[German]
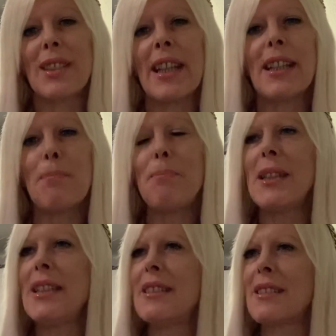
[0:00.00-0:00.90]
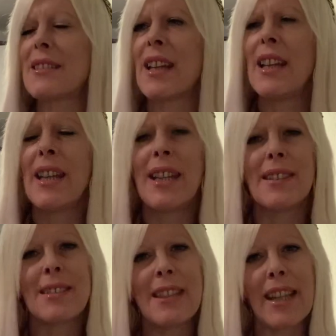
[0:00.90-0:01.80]
Und er gibt mir dieses
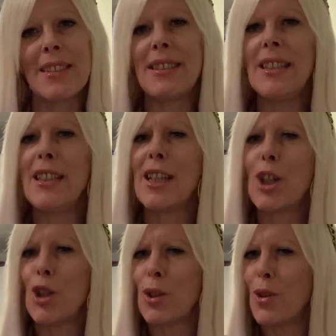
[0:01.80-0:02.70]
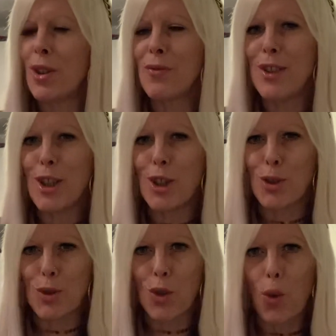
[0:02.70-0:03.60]
sexy,
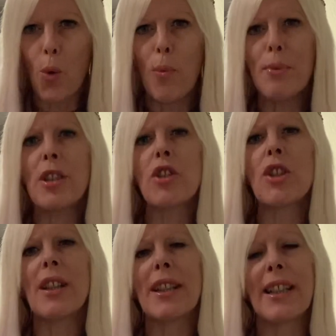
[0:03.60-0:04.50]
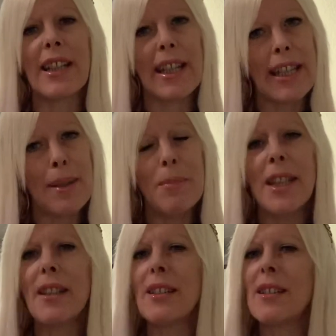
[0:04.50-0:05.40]
irgendwie tropische,
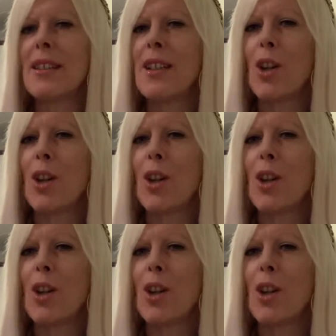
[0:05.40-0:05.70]
cremige,